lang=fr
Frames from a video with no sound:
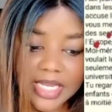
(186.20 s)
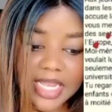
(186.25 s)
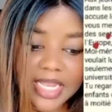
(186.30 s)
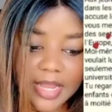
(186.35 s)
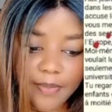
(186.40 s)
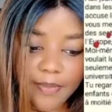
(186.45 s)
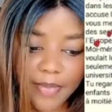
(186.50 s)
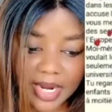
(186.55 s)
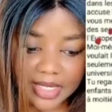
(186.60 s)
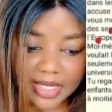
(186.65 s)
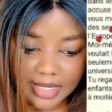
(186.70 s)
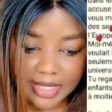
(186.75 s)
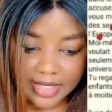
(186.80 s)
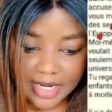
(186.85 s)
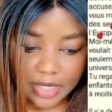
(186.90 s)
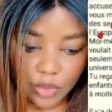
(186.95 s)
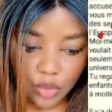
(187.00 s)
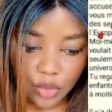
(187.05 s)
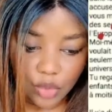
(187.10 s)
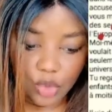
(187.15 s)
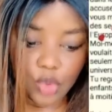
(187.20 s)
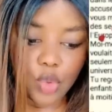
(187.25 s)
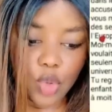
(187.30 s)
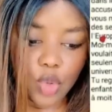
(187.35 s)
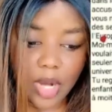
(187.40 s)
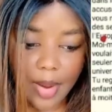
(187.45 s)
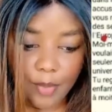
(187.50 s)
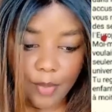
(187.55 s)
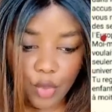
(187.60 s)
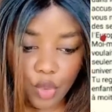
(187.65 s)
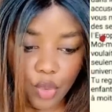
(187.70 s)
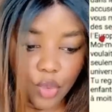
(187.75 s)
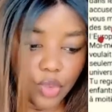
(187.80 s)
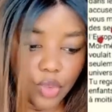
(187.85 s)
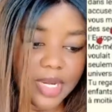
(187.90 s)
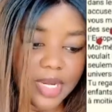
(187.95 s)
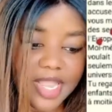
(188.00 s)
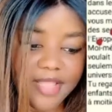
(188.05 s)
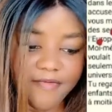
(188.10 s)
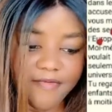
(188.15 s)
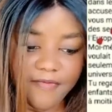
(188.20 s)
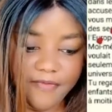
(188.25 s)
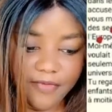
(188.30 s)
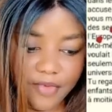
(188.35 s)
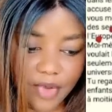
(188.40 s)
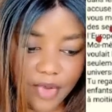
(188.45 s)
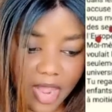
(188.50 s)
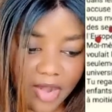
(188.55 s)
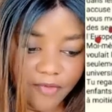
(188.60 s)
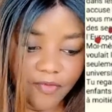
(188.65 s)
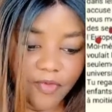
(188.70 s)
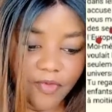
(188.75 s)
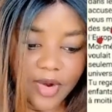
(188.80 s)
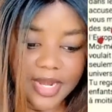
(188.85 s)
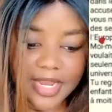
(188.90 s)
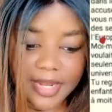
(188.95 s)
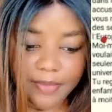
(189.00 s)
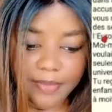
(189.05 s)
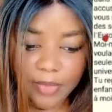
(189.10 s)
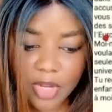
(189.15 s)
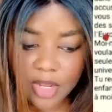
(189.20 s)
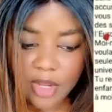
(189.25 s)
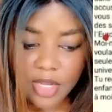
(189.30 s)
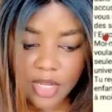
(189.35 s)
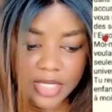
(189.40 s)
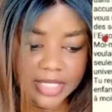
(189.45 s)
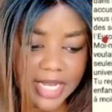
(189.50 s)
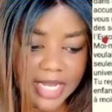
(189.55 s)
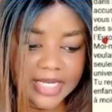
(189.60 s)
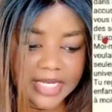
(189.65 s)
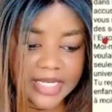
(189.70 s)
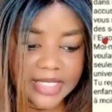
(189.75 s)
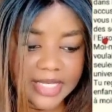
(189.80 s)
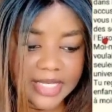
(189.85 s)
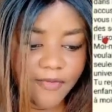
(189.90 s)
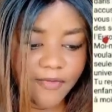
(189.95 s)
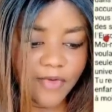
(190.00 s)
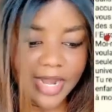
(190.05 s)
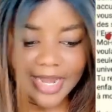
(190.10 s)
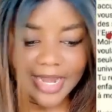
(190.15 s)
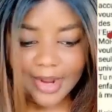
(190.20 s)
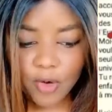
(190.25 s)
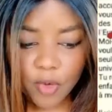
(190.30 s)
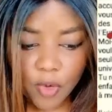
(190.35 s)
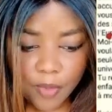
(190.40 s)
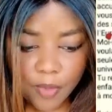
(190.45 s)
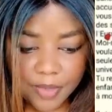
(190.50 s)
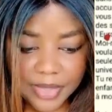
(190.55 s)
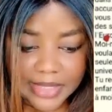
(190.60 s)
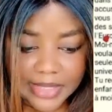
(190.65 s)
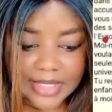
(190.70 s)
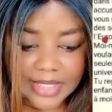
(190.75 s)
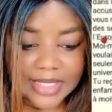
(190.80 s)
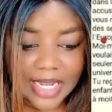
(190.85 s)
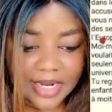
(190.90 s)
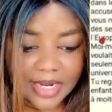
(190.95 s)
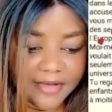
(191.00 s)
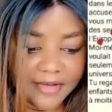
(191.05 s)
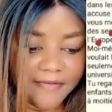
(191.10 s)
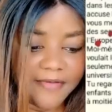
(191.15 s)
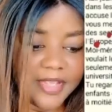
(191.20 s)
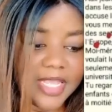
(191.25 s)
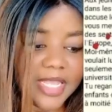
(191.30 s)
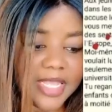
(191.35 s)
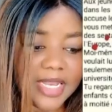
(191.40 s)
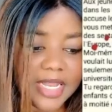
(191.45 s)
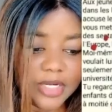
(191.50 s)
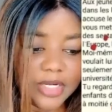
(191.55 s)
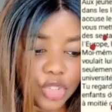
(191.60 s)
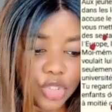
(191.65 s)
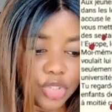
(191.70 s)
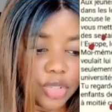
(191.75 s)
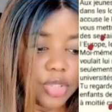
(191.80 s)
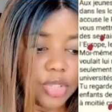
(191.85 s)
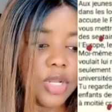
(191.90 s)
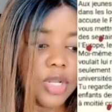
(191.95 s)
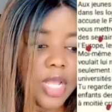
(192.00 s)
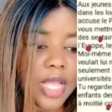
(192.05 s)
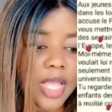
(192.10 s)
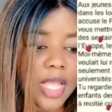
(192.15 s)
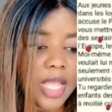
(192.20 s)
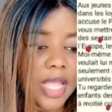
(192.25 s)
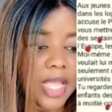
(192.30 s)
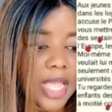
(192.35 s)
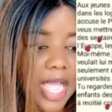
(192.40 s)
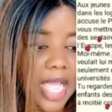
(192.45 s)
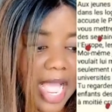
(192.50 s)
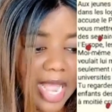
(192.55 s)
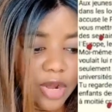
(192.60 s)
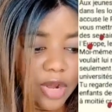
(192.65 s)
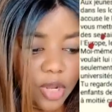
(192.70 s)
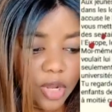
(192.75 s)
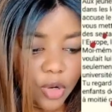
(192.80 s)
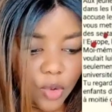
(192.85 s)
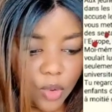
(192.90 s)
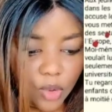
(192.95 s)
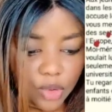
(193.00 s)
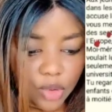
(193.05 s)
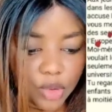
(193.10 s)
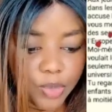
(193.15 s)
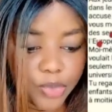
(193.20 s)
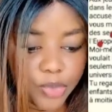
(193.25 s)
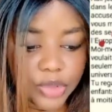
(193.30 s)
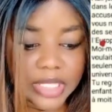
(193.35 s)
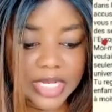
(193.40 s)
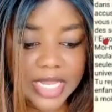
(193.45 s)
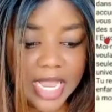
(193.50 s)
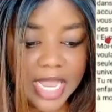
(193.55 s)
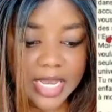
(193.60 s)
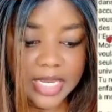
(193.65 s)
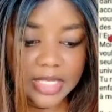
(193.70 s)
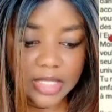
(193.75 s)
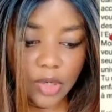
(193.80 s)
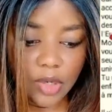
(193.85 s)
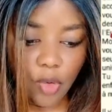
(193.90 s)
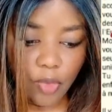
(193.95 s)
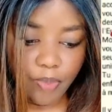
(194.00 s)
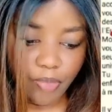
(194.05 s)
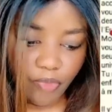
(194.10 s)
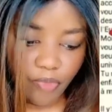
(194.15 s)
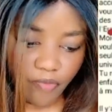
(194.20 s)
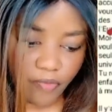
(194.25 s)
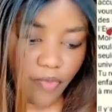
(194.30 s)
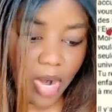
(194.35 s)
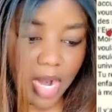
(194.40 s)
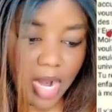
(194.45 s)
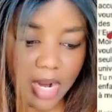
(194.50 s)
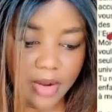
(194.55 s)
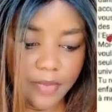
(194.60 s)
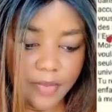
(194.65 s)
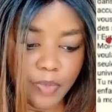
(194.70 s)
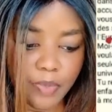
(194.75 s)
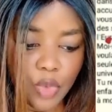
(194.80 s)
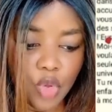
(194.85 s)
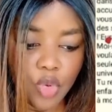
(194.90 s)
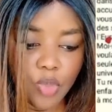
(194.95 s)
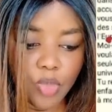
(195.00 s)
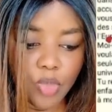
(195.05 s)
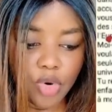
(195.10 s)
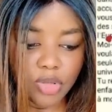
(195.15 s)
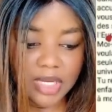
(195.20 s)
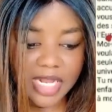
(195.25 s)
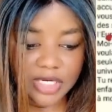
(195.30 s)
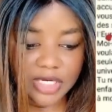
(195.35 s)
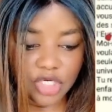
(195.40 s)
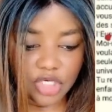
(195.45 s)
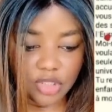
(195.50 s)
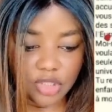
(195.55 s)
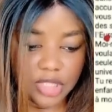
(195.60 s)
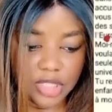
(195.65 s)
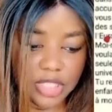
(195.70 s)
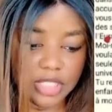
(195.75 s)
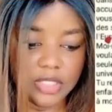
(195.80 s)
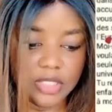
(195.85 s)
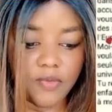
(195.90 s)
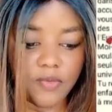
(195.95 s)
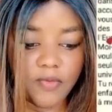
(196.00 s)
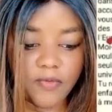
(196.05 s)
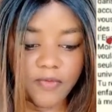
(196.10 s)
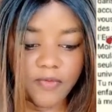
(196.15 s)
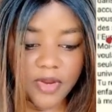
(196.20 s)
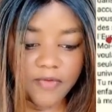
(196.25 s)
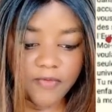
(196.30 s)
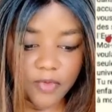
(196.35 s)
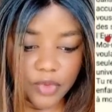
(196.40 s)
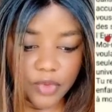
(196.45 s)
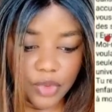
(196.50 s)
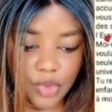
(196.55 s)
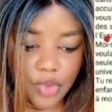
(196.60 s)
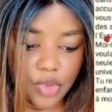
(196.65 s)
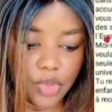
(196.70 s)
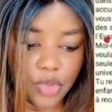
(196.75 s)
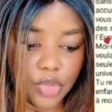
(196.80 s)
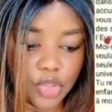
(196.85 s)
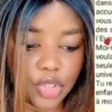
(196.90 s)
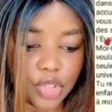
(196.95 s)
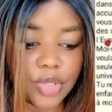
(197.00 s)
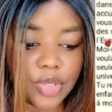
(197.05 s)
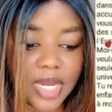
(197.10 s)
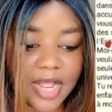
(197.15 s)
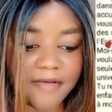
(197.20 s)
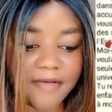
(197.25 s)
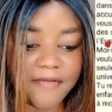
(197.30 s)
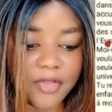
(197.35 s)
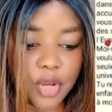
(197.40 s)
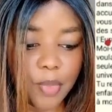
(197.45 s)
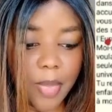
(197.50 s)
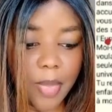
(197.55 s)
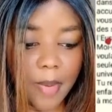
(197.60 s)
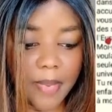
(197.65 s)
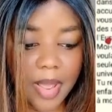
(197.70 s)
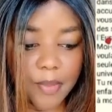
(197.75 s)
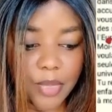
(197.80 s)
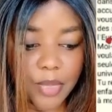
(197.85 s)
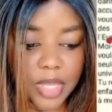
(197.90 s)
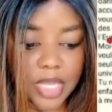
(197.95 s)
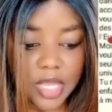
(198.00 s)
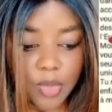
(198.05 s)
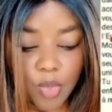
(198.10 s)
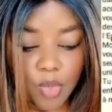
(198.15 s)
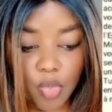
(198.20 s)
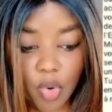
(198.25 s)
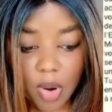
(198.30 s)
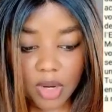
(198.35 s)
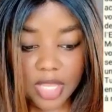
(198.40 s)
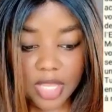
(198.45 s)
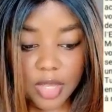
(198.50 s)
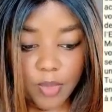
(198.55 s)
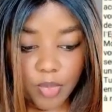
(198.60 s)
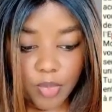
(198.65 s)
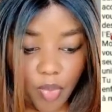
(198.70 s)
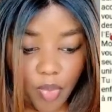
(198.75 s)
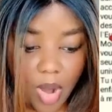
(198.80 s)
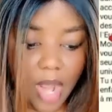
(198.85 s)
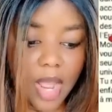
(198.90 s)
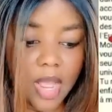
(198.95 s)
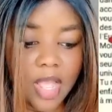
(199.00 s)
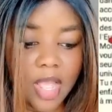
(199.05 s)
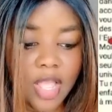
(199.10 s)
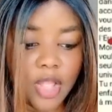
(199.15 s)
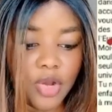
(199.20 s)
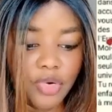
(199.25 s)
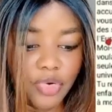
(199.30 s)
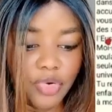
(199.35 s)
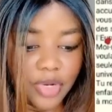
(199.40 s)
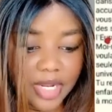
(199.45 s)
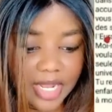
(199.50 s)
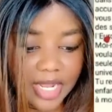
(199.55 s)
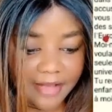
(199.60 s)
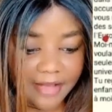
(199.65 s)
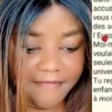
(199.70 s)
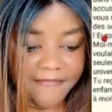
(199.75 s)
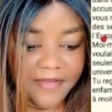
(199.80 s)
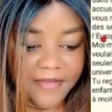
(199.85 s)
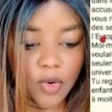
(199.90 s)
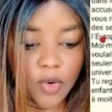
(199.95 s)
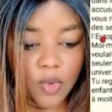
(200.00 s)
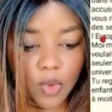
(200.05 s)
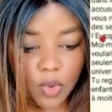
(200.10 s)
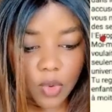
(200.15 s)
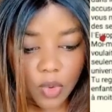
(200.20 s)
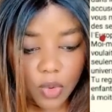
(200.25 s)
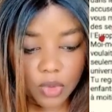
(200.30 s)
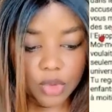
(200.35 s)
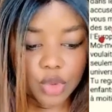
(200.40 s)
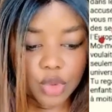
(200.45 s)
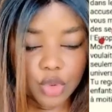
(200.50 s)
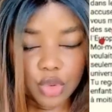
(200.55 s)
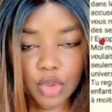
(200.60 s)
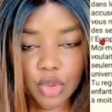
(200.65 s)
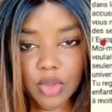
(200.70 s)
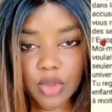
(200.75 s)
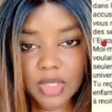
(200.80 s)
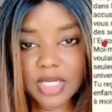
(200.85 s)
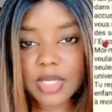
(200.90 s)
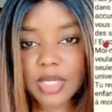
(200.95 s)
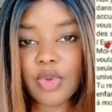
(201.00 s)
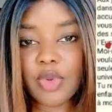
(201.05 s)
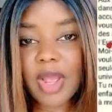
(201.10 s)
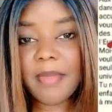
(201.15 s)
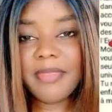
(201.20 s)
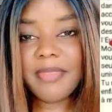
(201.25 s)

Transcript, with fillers: des pactes dans des loges. Au Cameroun, les vieux envoient des... C'est-à-dire, ils envoient des commis sacrifier les jeunes à leur compte pour s'éterniser au pouvoir. Le monde a changé. Ouvrez vos yeux. Je suis la fille de papa qui, qui boit le café au compte du contribuable